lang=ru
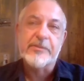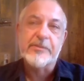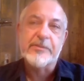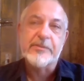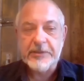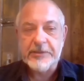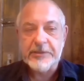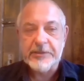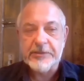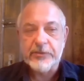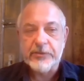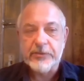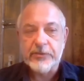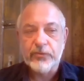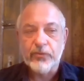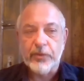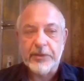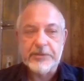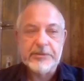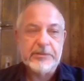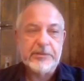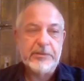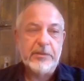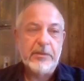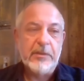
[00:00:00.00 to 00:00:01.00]
из этой
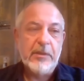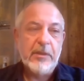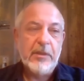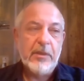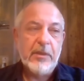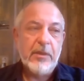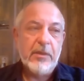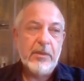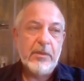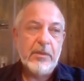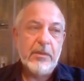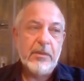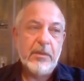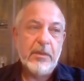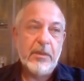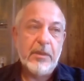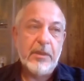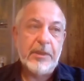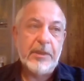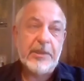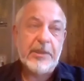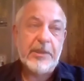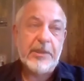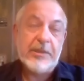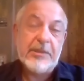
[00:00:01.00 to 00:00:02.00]
ситуации.
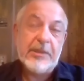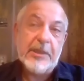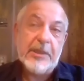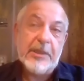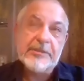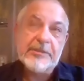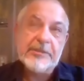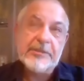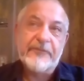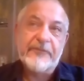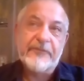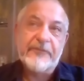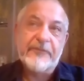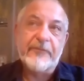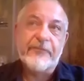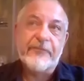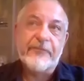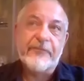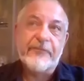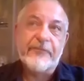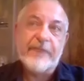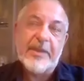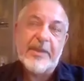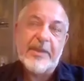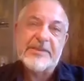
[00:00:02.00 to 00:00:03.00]
Э,
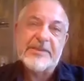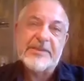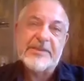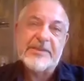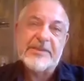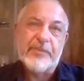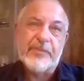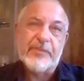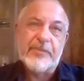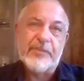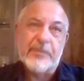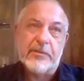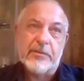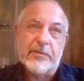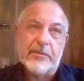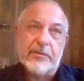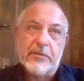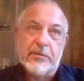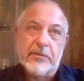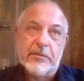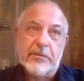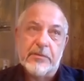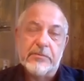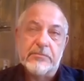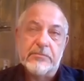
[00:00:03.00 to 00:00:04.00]
китайцев, в принципе,
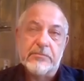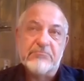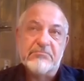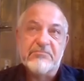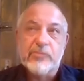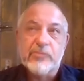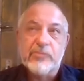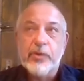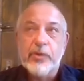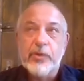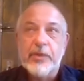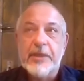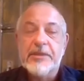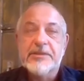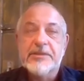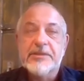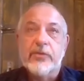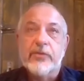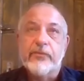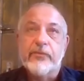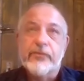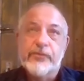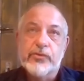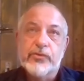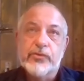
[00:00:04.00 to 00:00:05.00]
э, ну, я не знаю,
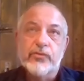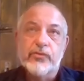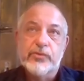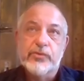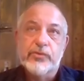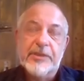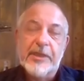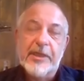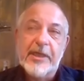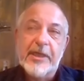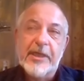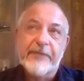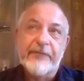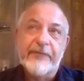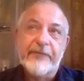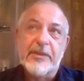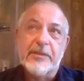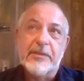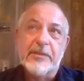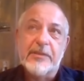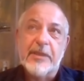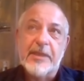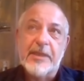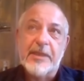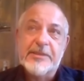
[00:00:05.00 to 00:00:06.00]
все устраивает,
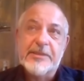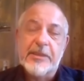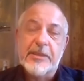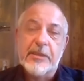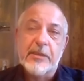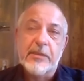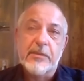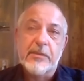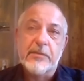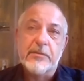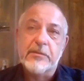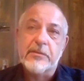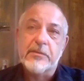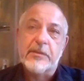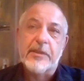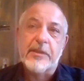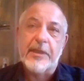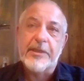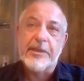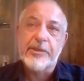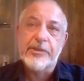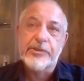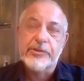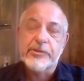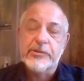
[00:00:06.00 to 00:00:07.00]
хотя,
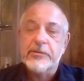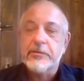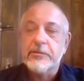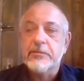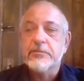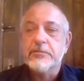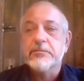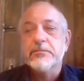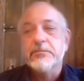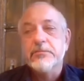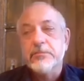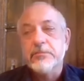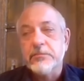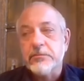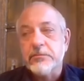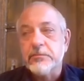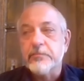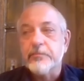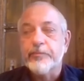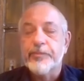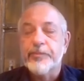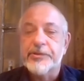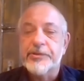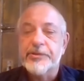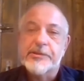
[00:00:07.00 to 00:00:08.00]
конечно,
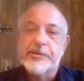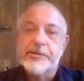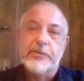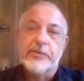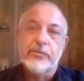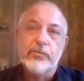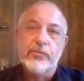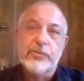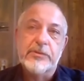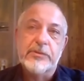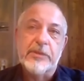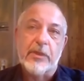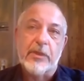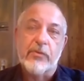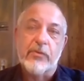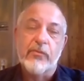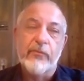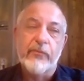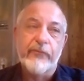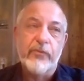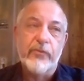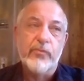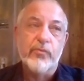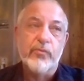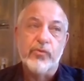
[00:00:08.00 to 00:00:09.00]
подстегнуть
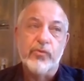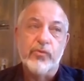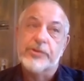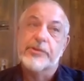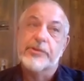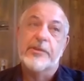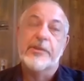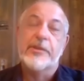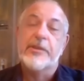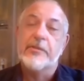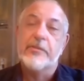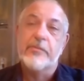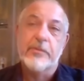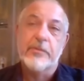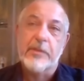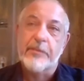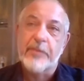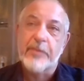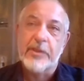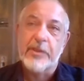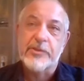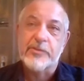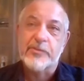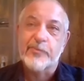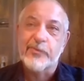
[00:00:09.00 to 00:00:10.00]
торговлю можно. И, опять
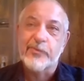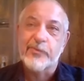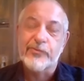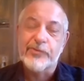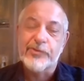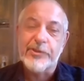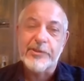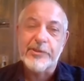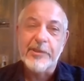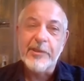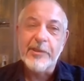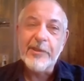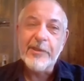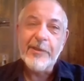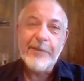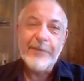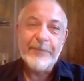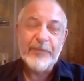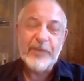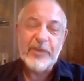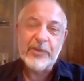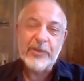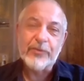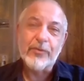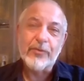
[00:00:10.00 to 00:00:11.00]
же, получить
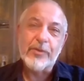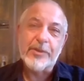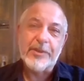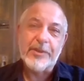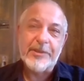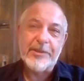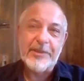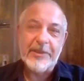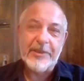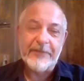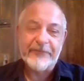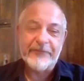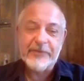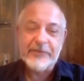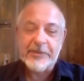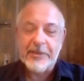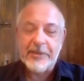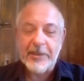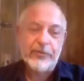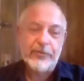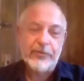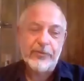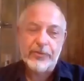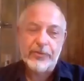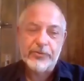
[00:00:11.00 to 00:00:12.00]
не только нефть,
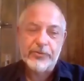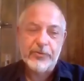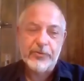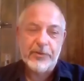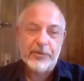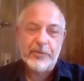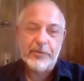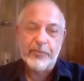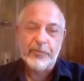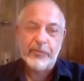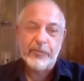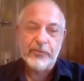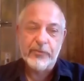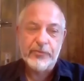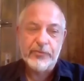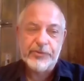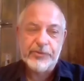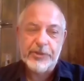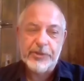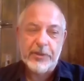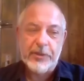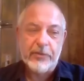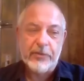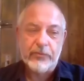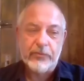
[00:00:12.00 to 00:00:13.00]
газ и все остальное,
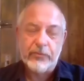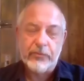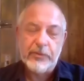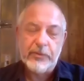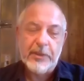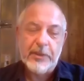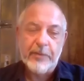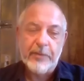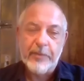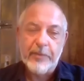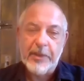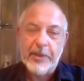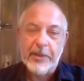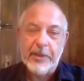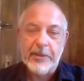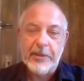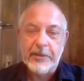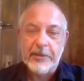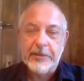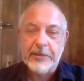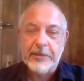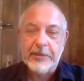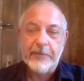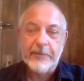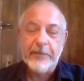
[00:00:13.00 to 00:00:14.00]
что они получают,
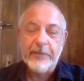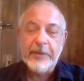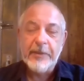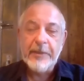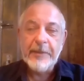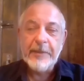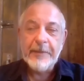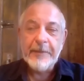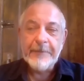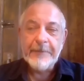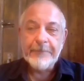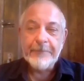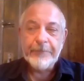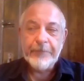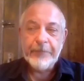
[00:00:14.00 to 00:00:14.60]
удобрения там